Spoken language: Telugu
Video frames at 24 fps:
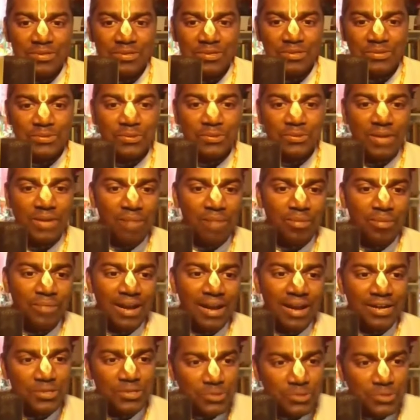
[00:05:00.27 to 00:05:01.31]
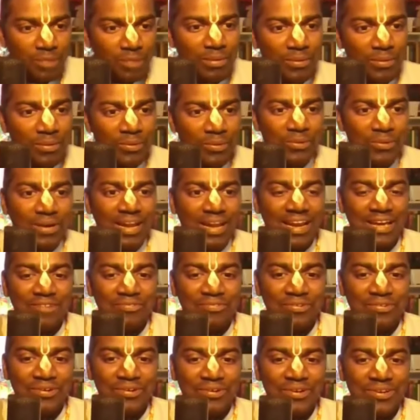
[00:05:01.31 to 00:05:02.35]
సులాభం అంటే
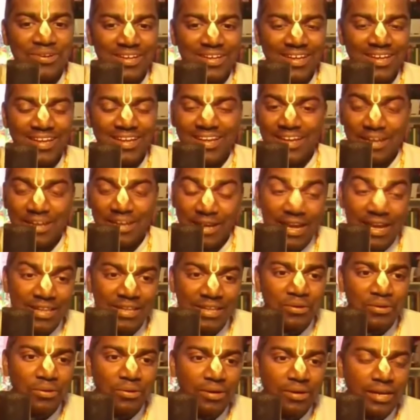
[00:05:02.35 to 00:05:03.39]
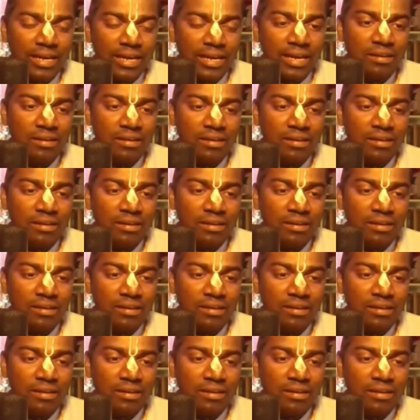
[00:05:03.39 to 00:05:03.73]
సులభం లేదనుకోండి